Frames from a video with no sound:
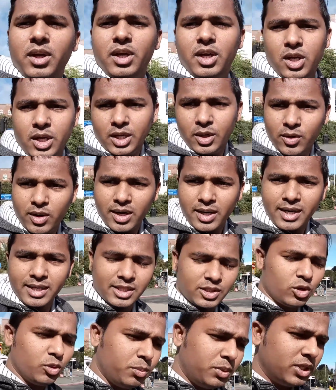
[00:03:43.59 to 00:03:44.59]
এগুলোর ক্ষেত্রেও
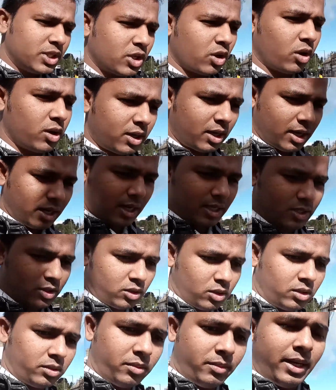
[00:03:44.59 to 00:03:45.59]
বিশ ঘন্টা কাজ করতে
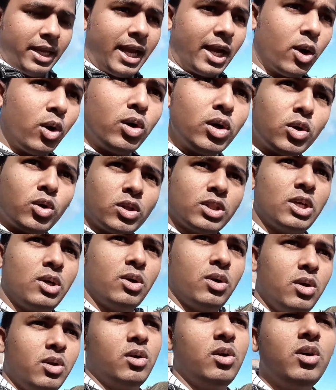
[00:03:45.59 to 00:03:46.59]
হবে এখন কথা
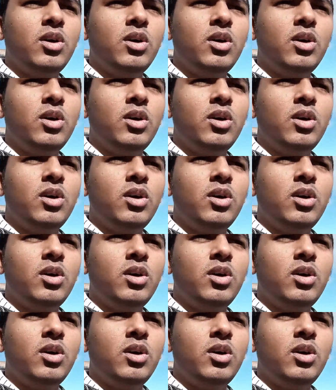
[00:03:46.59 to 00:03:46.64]
হলো